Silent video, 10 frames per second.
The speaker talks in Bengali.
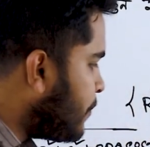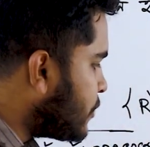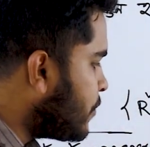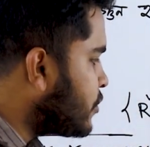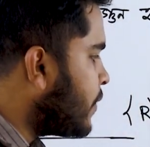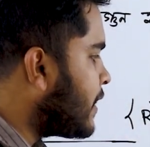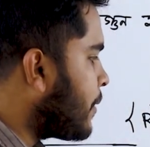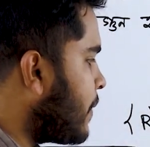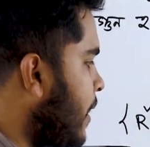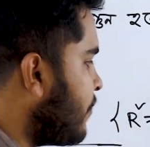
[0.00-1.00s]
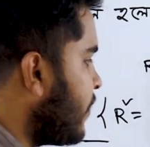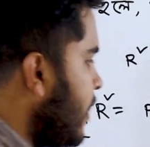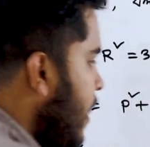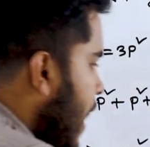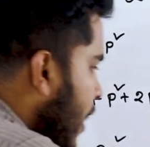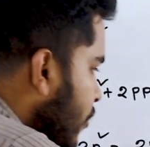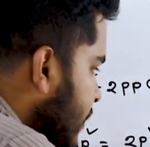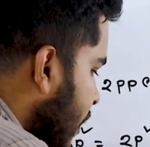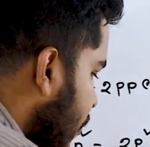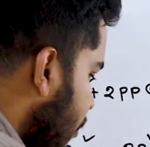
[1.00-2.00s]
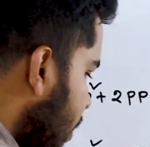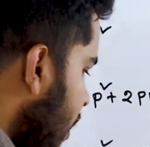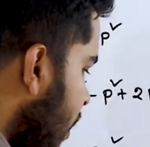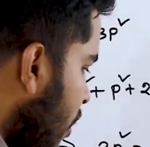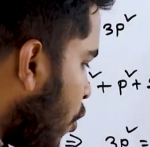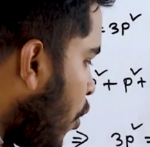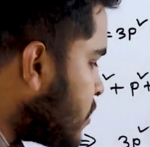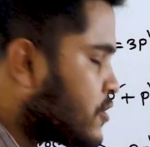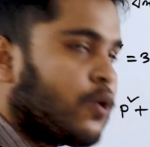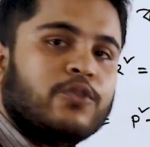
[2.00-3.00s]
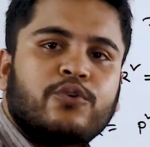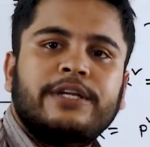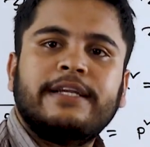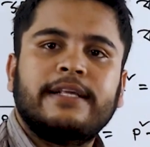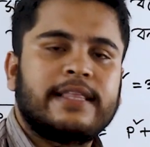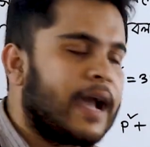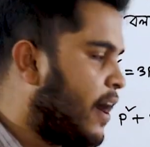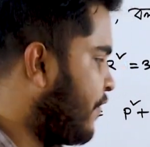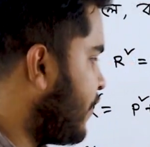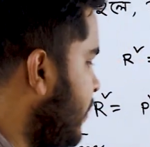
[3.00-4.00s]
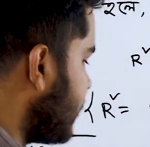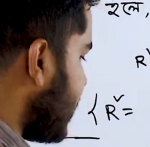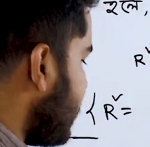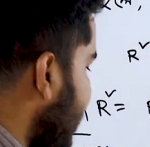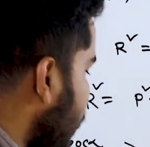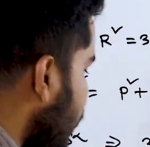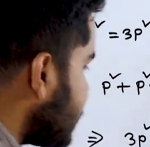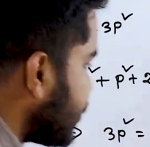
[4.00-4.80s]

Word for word: আলফা সমান সমান থাকবে হাফ এখন দেখো কস কত ডিগ্রিতে হাফ তার মানে কস